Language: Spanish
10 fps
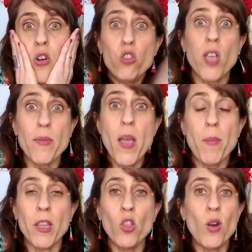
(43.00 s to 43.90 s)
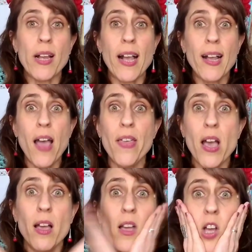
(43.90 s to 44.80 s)
Los había perdido en la
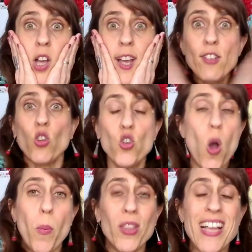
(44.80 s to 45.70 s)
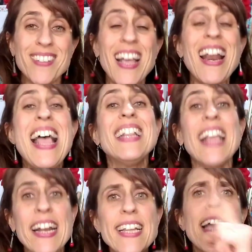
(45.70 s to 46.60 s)
cascada. Eso no podía ser,
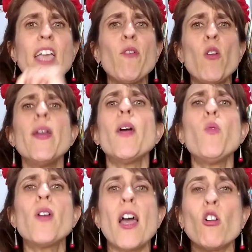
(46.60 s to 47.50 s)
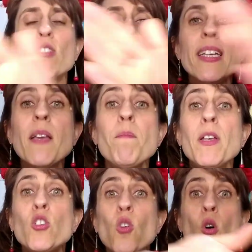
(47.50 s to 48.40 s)
tenía que volver a buscarlos, así que
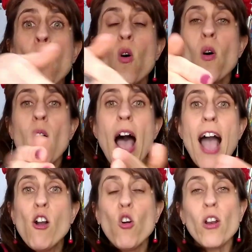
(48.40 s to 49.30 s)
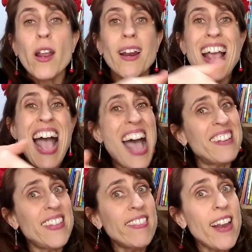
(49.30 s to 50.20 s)
empezó a correr
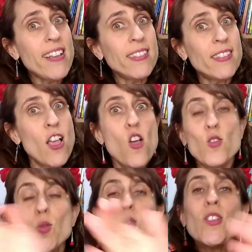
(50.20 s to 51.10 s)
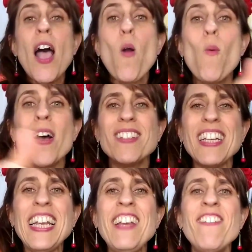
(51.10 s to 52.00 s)
hacia atrás. Sus aguas
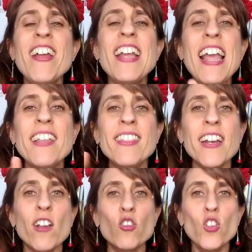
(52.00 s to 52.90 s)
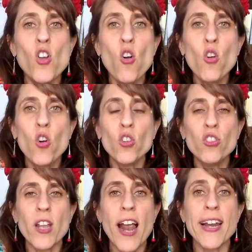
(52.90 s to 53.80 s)
iban en dirección
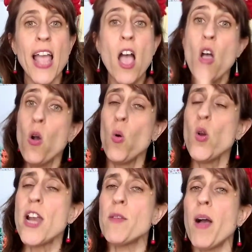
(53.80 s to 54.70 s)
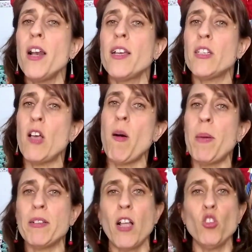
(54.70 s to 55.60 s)
contraria. Un animal que estaba
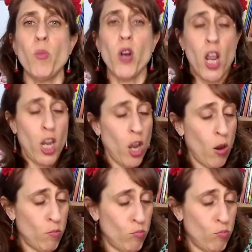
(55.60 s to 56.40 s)
pastando por ahí